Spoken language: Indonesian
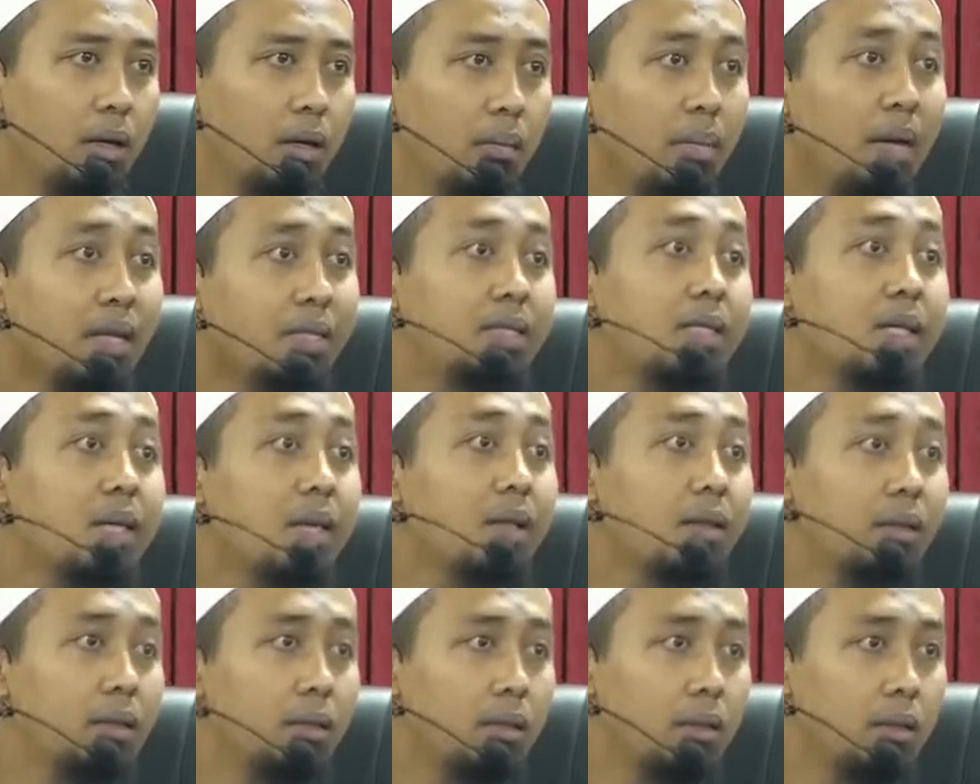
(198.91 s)

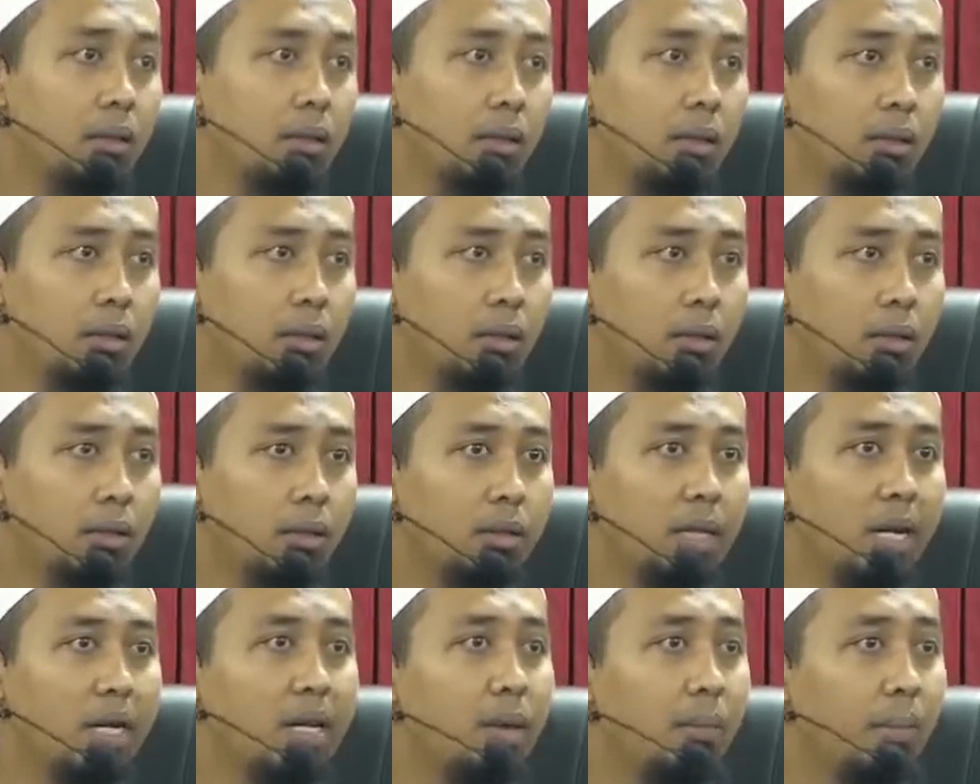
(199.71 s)
Masjid.
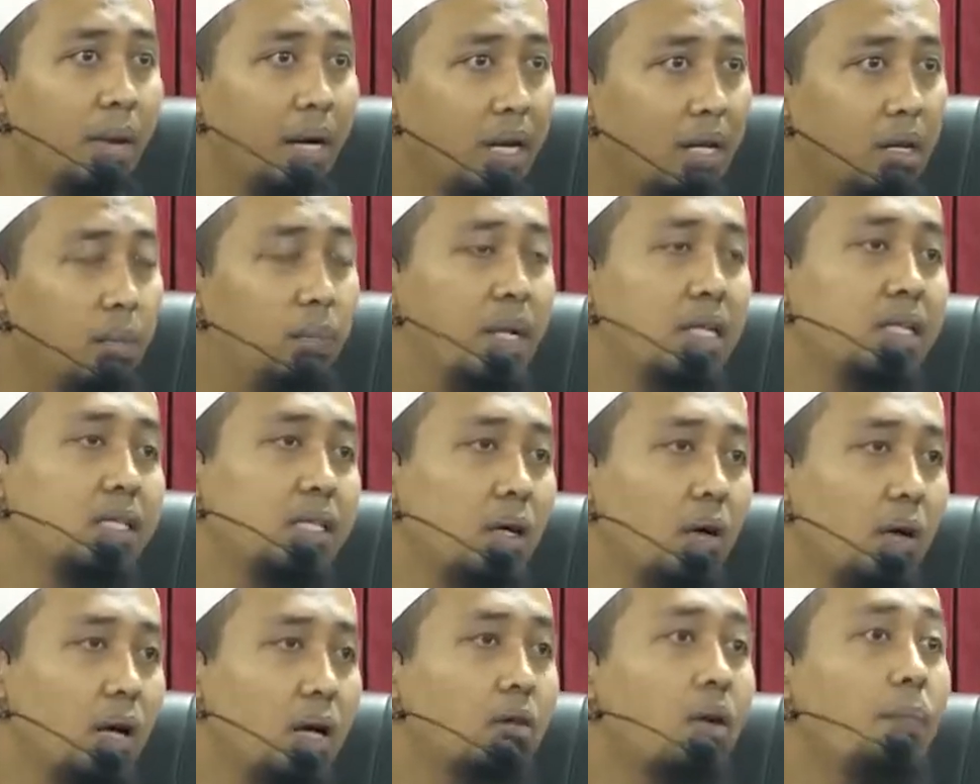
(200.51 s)
Dan yang paling
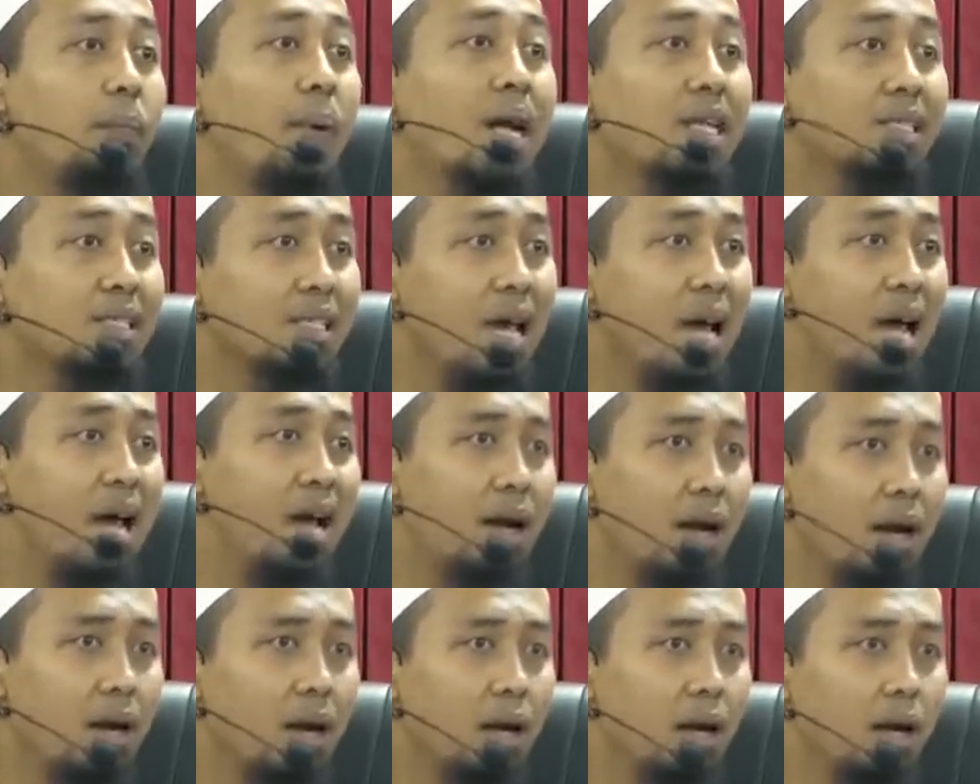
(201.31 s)
dibenci oleh Allah pasar.